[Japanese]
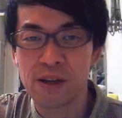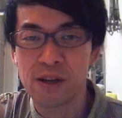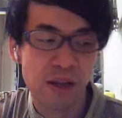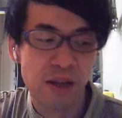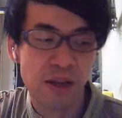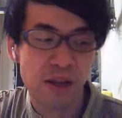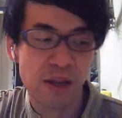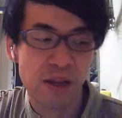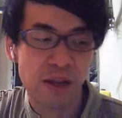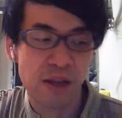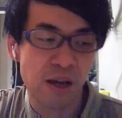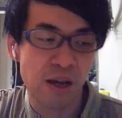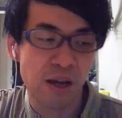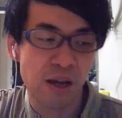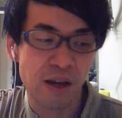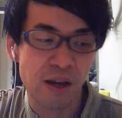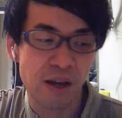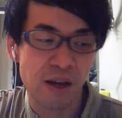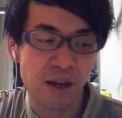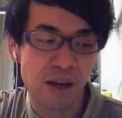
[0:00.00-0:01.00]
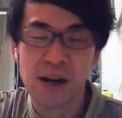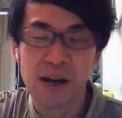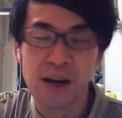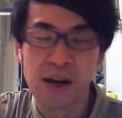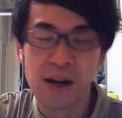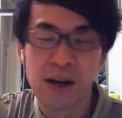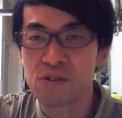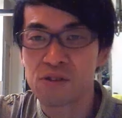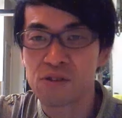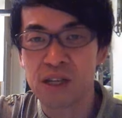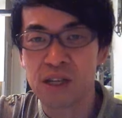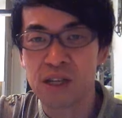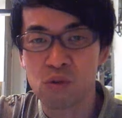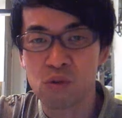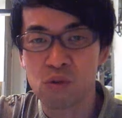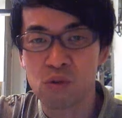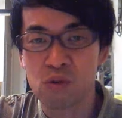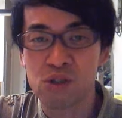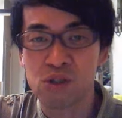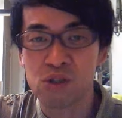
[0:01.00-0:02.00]
えマーケティング戦略の
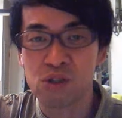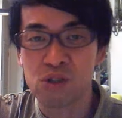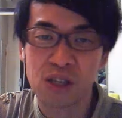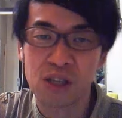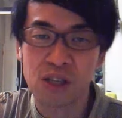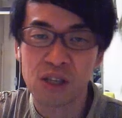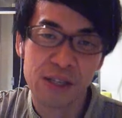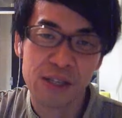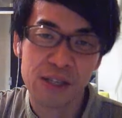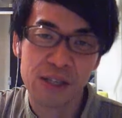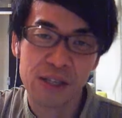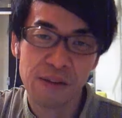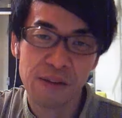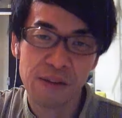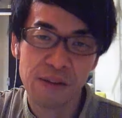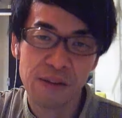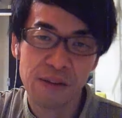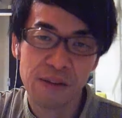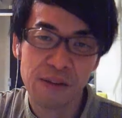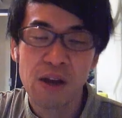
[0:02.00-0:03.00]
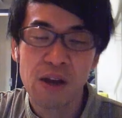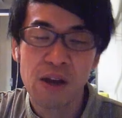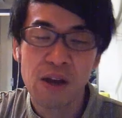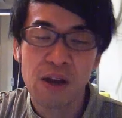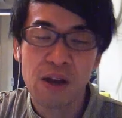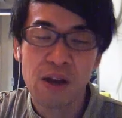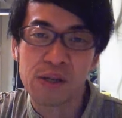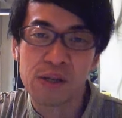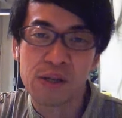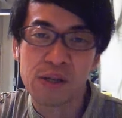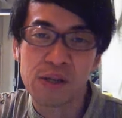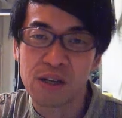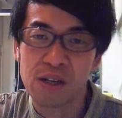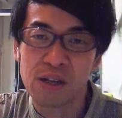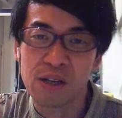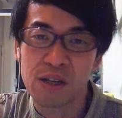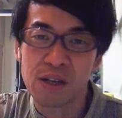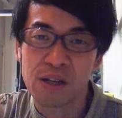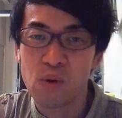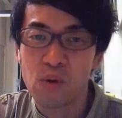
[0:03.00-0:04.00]
実践と改善ファン戦略の
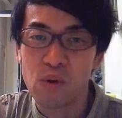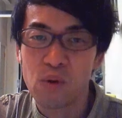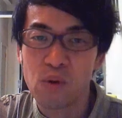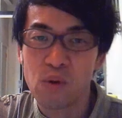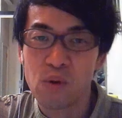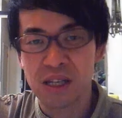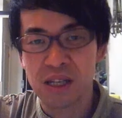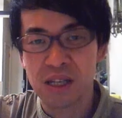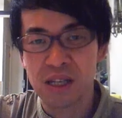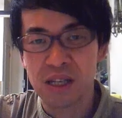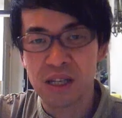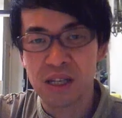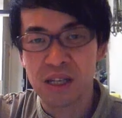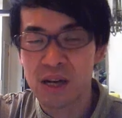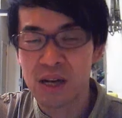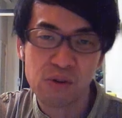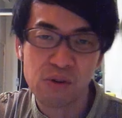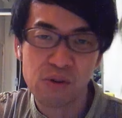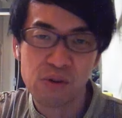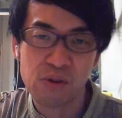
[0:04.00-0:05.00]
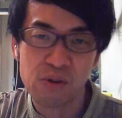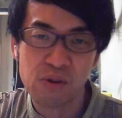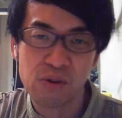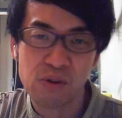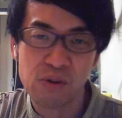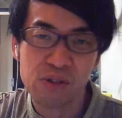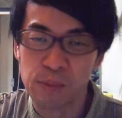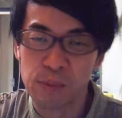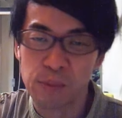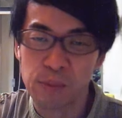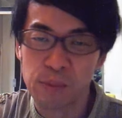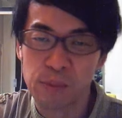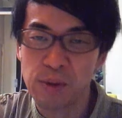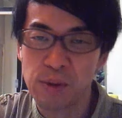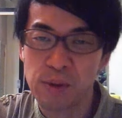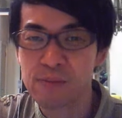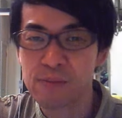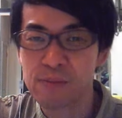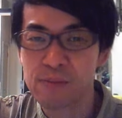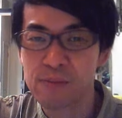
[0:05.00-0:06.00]
実践と改善をしたいと思います、
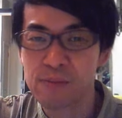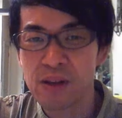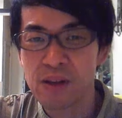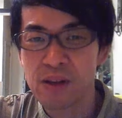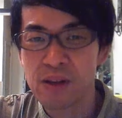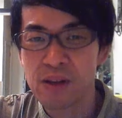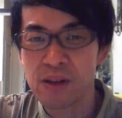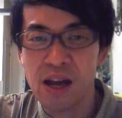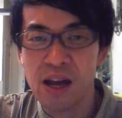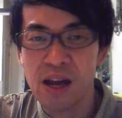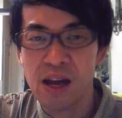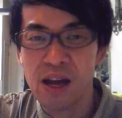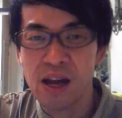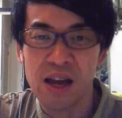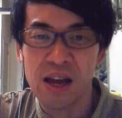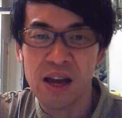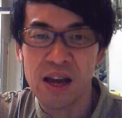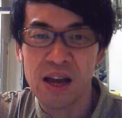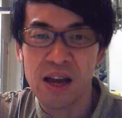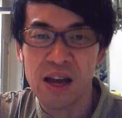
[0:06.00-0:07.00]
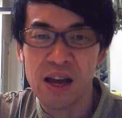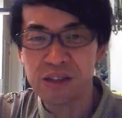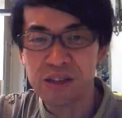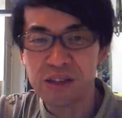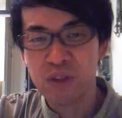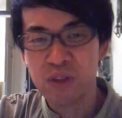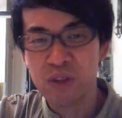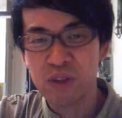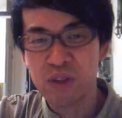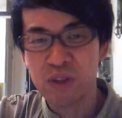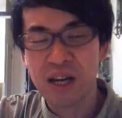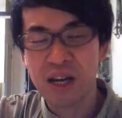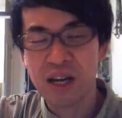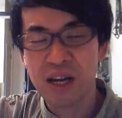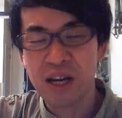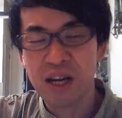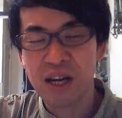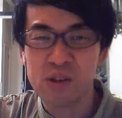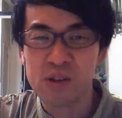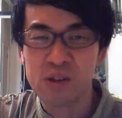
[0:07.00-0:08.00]
え以上竹野一
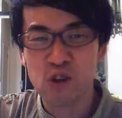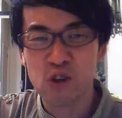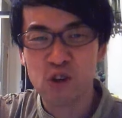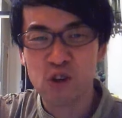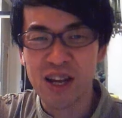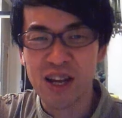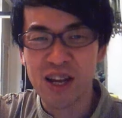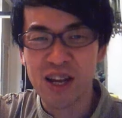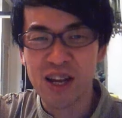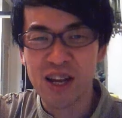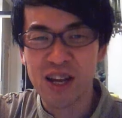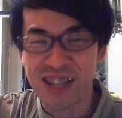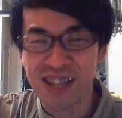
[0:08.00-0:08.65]
人朝礼でした